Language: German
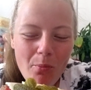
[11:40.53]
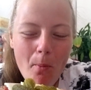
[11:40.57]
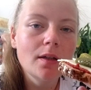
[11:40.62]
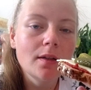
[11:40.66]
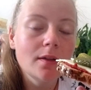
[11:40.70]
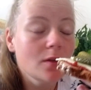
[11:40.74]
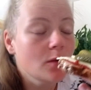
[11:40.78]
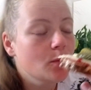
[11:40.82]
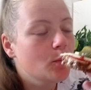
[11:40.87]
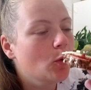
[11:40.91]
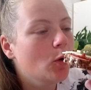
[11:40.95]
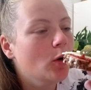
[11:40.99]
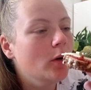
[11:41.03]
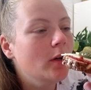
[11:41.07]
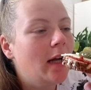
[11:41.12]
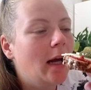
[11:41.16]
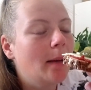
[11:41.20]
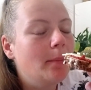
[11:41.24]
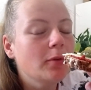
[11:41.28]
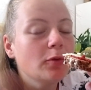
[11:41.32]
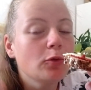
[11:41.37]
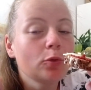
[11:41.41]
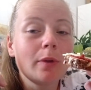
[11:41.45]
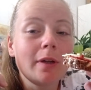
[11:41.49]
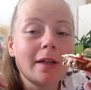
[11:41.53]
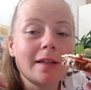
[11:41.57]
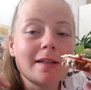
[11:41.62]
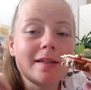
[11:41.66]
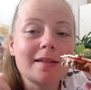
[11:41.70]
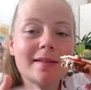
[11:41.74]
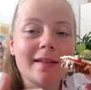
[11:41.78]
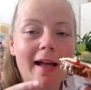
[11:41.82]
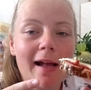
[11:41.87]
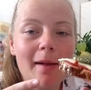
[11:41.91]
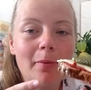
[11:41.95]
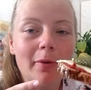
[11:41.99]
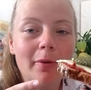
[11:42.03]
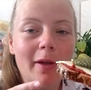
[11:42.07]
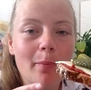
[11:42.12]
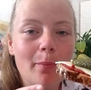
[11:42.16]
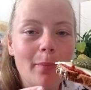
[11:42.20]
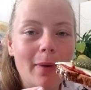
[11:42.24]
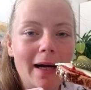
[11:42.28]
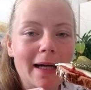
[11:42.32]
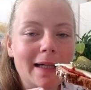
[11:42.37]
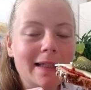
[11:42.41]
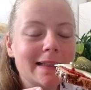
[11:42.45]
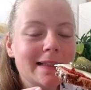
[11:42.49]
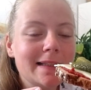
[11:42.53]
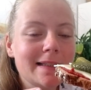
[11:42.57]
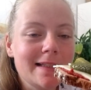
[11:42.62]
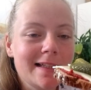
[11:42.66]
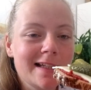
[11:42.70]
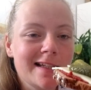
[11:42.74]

Das Brot habe ich übrigens selber gebacken.